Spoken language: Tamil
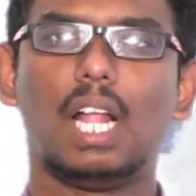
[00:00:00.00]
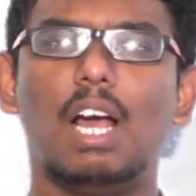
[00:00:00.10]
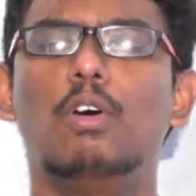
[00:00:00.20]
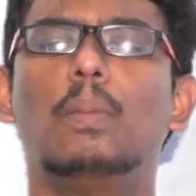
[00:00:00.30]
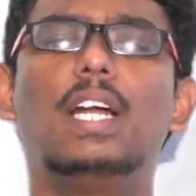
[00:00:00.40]

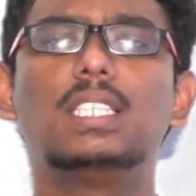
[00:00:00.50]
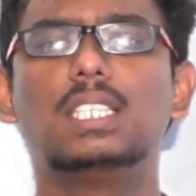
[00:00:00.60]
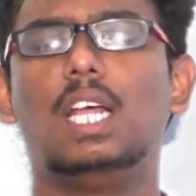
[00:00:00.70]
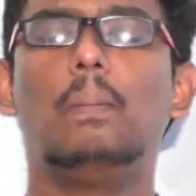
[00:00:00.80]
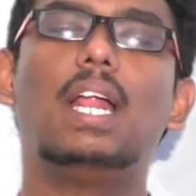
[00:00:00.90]
அவர் மனுஷ
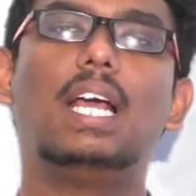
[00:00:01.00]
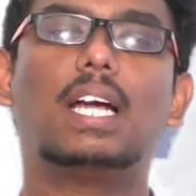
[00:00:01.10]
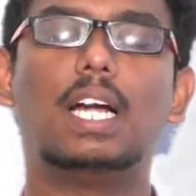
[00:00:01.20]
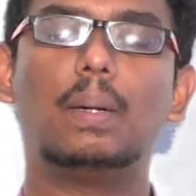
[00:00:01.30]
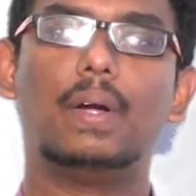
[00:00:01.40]
தன்மையிலே
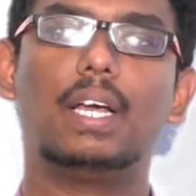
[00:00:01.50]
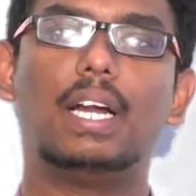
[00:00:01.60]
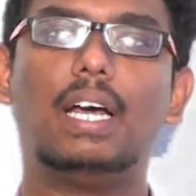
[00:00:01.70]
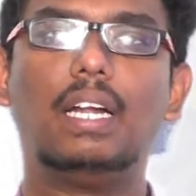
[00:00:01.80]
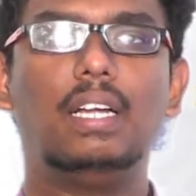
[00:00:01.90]

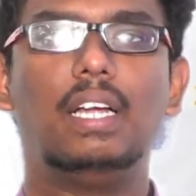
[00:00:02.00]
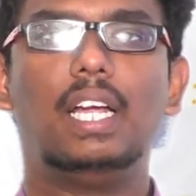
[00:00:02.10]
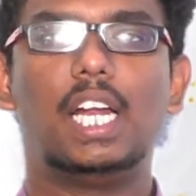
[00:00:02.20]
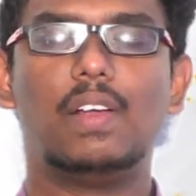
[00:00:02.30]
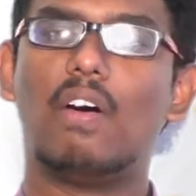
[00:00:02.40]
காணப்படுகிறார்
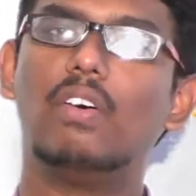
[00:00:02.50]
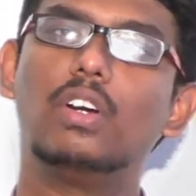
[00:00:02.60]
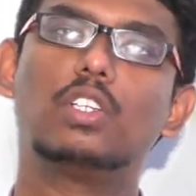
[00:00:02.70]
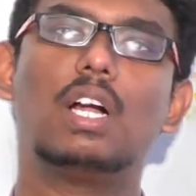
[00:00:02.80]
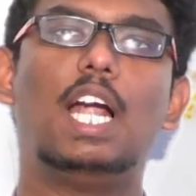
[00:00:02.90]
எனவே
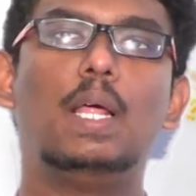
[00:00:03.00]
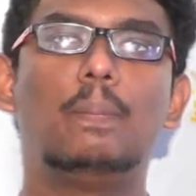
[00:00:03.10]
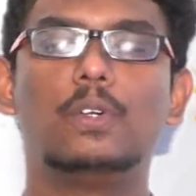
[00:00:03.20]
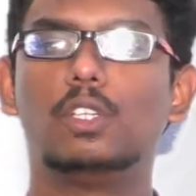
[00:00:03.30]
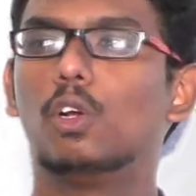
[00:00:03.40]
அவருக்கும்
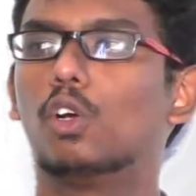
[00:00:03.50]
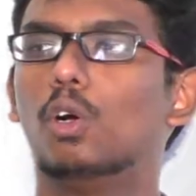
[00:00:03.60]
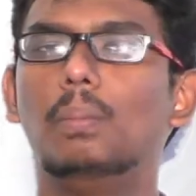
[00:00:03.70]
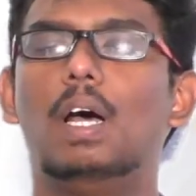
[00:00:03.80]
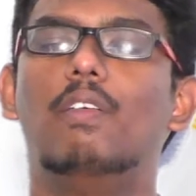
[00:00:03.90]
களைப்பு
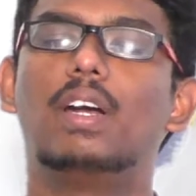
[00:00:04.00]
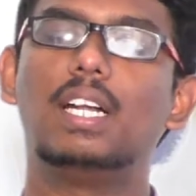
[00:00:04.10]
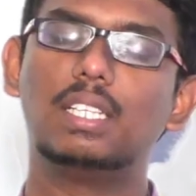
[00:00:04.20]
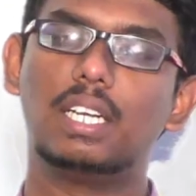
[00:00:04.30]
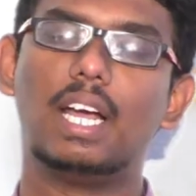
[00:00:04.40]
வந்திருக்கும் அவர்
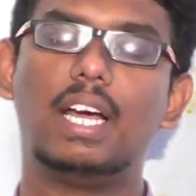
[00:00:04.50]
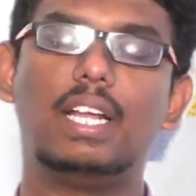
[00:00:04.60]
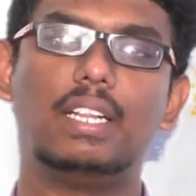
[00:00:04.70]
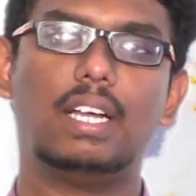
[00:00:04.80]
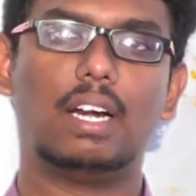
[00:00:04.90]
நித்திரையாக
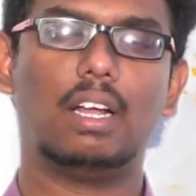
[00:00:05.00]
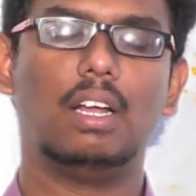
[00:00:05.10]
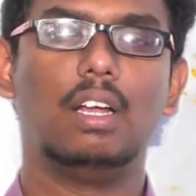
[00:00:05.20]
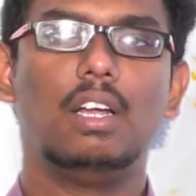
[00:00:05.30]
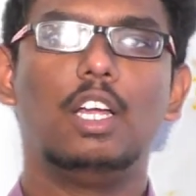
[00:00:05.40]
இருந்தார்
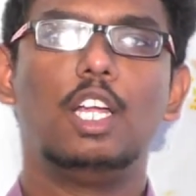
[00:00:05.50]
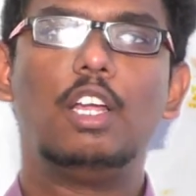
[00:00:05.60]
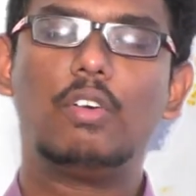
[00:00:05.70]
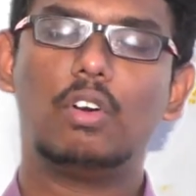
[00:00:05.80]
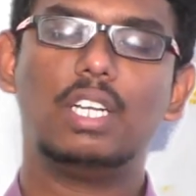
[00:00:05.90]

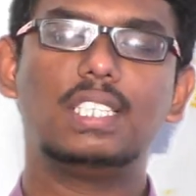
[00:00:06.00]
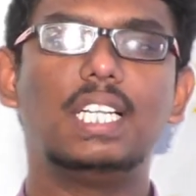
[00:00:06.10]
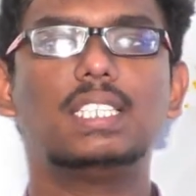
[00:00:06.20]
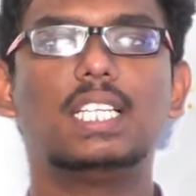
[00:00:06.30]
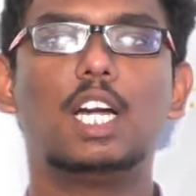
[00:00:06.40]
இவருடைய
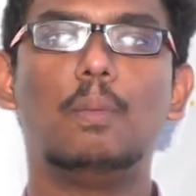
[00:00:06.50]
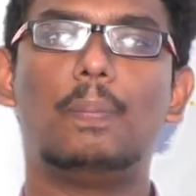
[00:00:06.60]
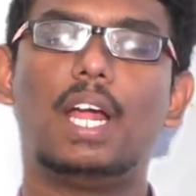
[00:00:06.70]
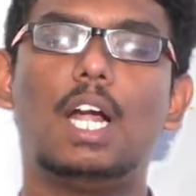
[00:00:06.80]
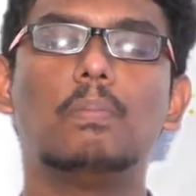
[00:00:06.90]
சீஷர்கள்
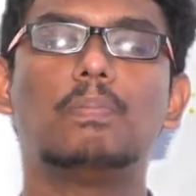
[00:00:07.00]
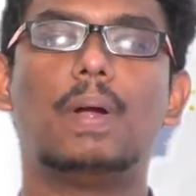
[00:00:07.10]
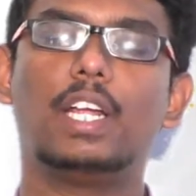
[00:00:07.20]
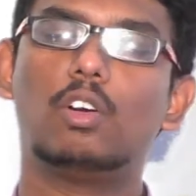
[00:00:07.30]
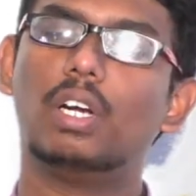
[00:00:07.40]
பிரயாணம்
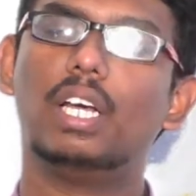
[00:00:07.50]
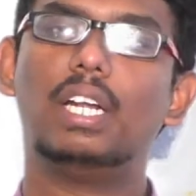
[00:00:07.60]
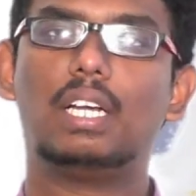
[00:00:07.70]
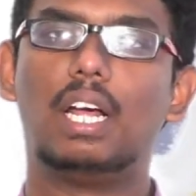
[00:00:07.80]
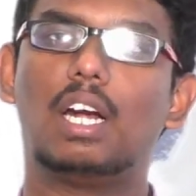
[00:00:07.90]
பண்ணிக்கொண்டே
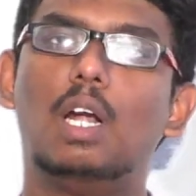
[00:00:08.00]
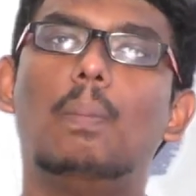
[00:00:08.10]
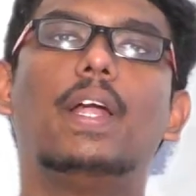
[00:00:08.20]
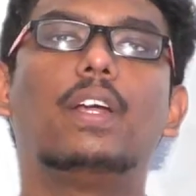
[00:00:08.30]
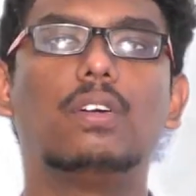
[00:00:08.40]
இருக்கிறார்கள்
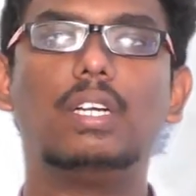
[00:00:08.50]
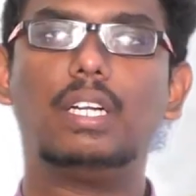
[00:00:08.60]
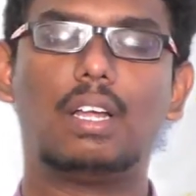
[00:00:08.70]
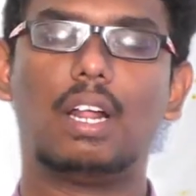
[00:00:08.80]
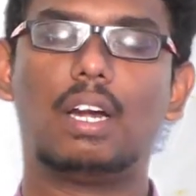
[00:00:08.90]
பண்ணிக்கொண்டே
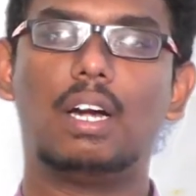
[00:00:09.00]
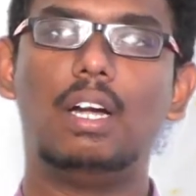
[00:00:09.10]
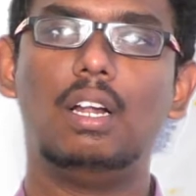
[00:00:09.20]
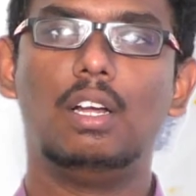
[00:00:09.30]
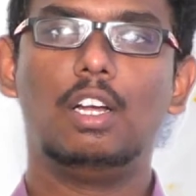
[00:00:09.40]

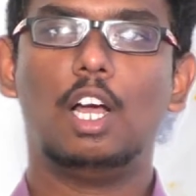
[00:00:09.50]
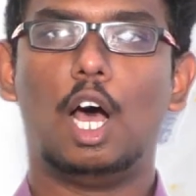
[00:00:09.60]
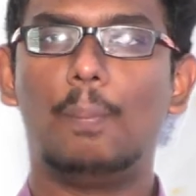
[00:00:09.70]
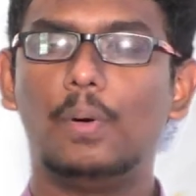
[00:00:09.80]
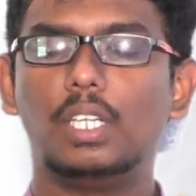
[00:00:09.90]
இருக்கிறார்கள்
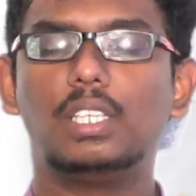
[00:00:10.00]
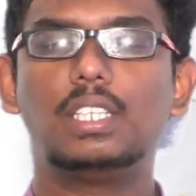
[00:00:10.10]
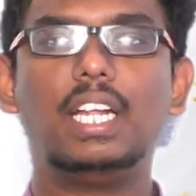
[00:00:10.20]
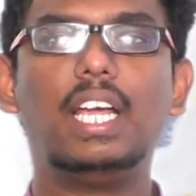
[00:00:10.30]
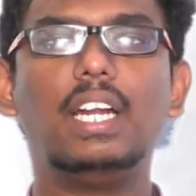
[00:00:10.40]
அப்போது
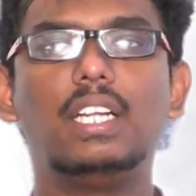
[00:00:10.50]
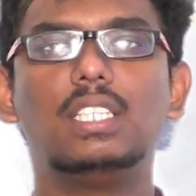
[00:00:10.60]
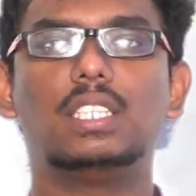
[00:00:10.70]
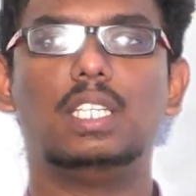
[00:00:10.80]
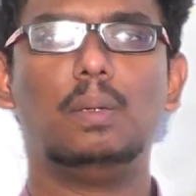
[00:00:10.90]

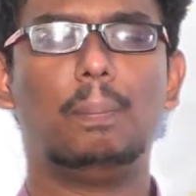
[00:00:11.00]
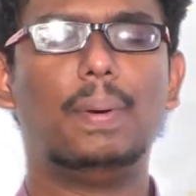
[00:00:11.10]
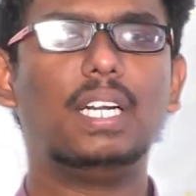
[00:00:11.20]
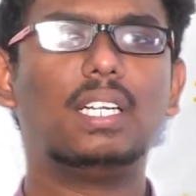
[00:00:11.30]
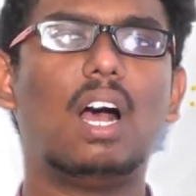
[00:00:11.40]
திடீரென்று
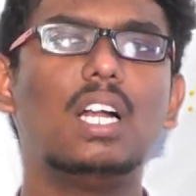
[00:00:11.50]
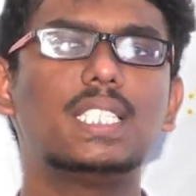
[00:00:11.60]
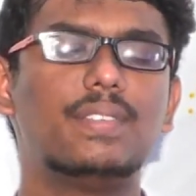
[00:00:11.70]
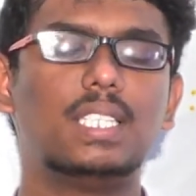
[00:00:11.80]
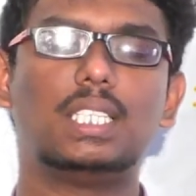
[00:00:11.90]

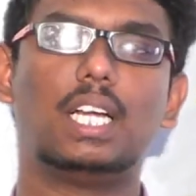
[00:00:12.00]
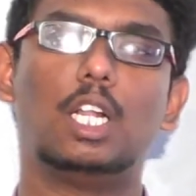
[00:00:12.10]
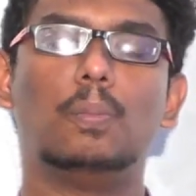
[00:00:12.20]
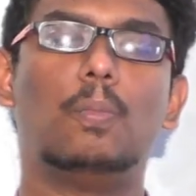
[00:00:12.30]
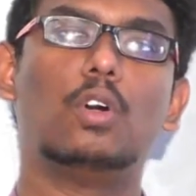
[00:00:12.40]
பெருங்காற்று
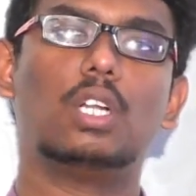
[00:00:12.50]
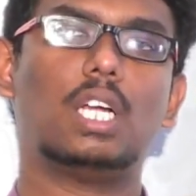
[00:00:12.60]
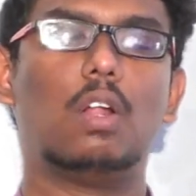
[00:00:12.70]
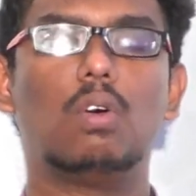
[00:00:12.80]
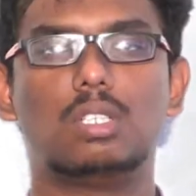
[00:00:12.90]
வீசுகிறது
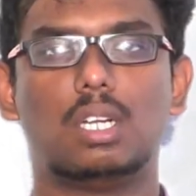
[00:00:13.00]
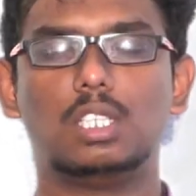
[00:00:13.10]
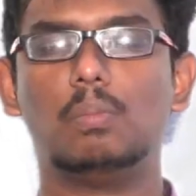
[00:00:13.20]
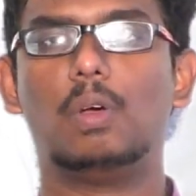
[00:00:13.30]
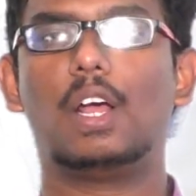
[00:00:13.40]
போன்றுதான் ஒரு
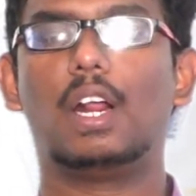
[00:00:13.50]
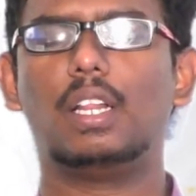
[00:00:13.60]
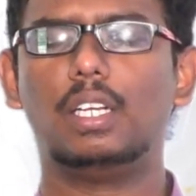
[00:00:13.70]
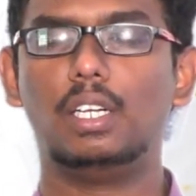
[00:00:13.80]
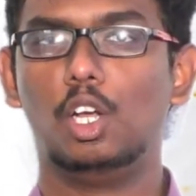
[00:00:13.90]
சத்தம்
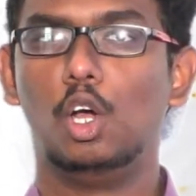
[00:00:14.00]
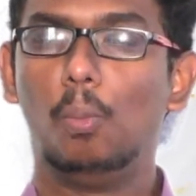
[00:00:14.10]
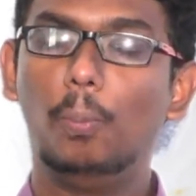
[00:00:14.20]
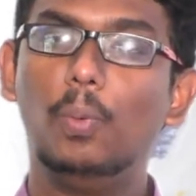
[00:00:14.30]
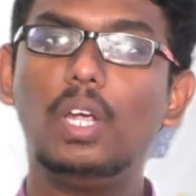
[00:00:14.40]
வருகிறது
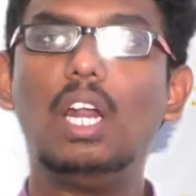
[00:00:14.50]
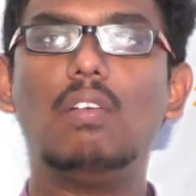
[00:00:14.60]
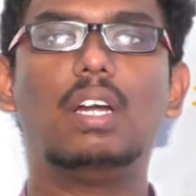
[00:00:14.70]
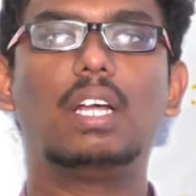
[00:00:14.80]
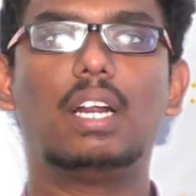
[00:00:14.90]
புயல்
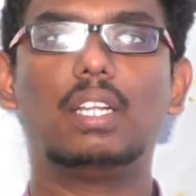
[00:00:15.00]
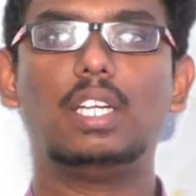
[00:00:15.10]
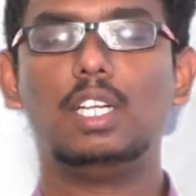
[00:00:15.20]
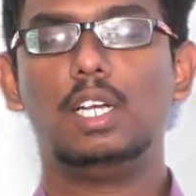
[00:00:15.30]
வருகிறது